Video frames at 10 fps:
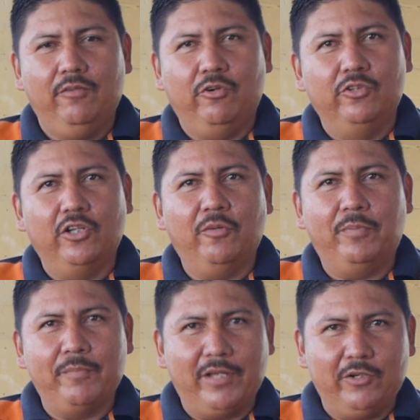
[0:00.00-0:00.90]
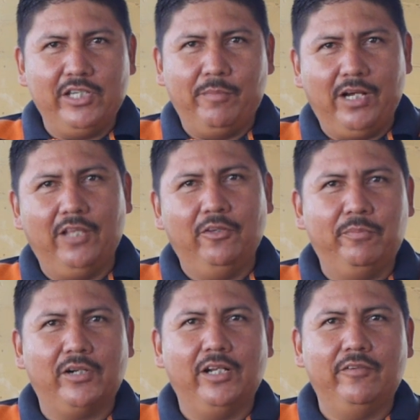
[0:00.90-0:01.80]
fue uno de los primeros llamados
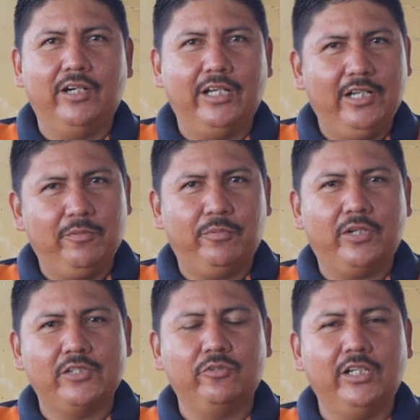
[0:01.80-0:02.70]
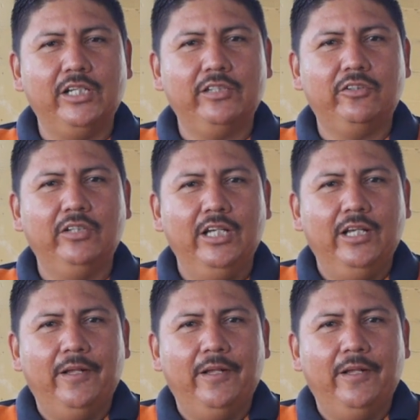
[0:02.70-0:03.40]
por el Evangelio, por Jesucristo,